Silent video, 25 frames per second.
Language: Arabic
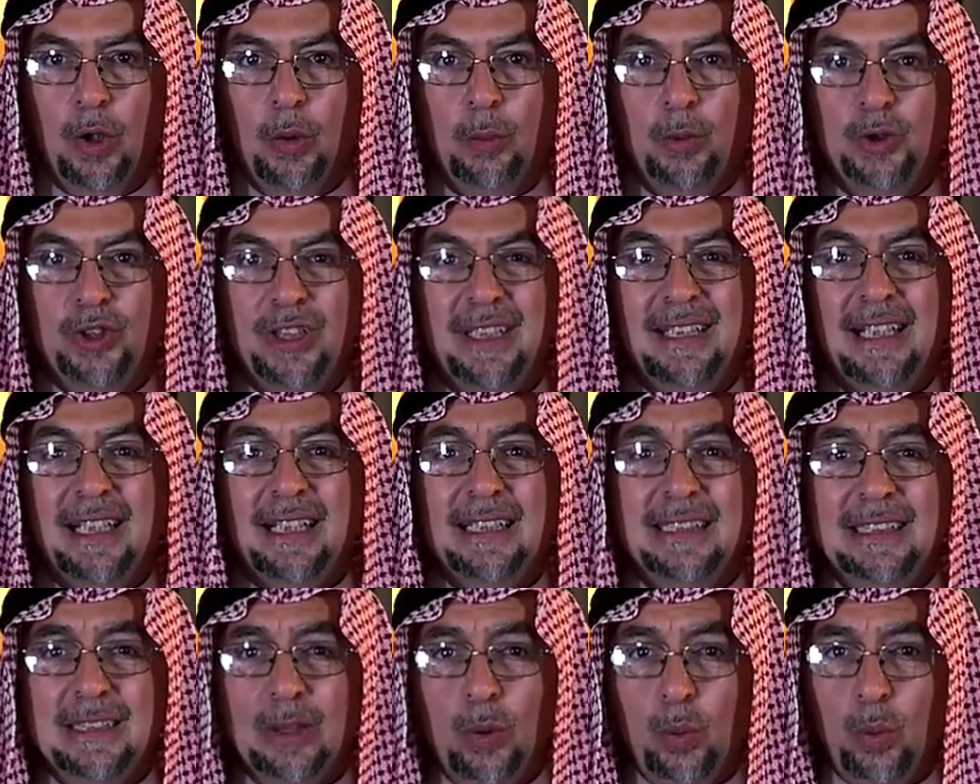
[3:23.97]
مش أنك
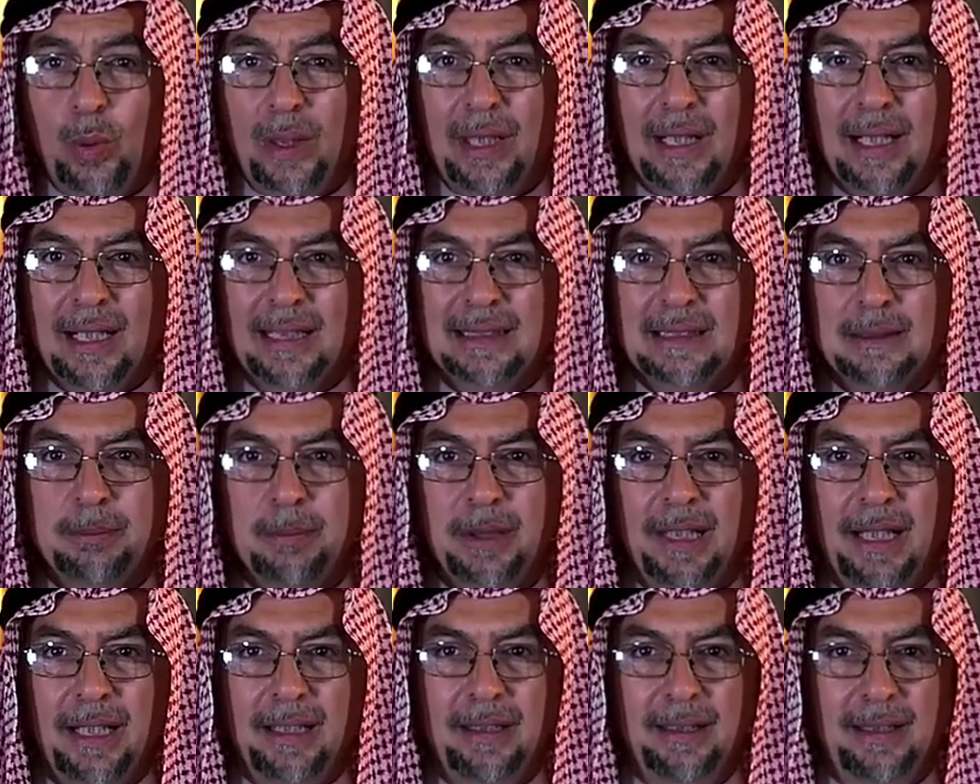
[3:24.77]
تسويها
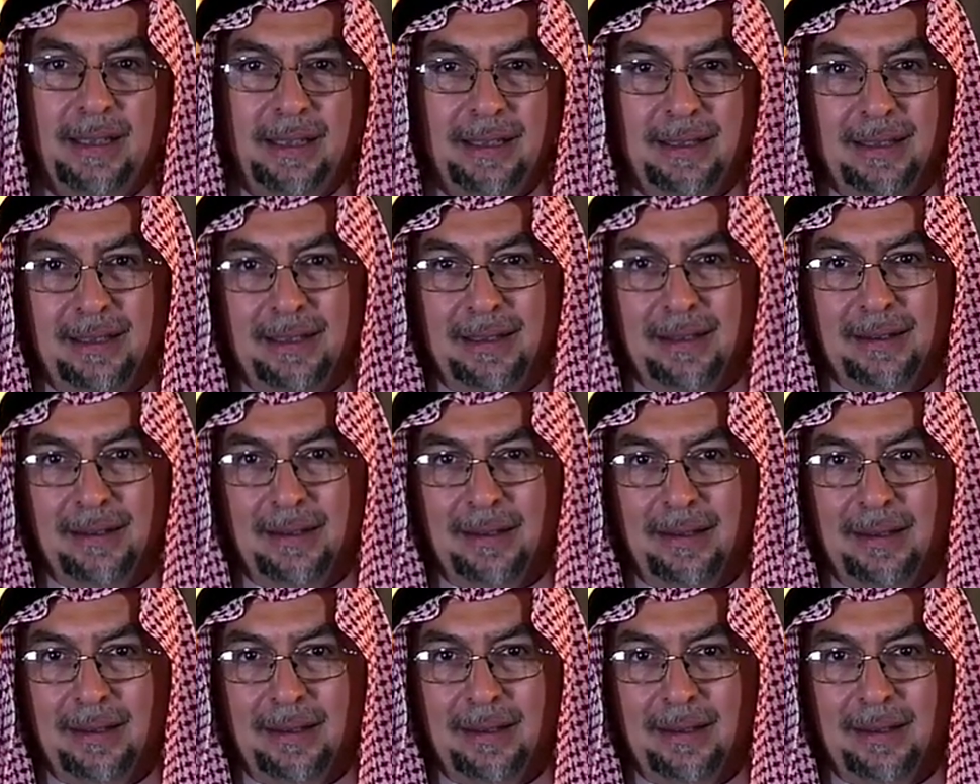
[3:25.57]
غصبا عنك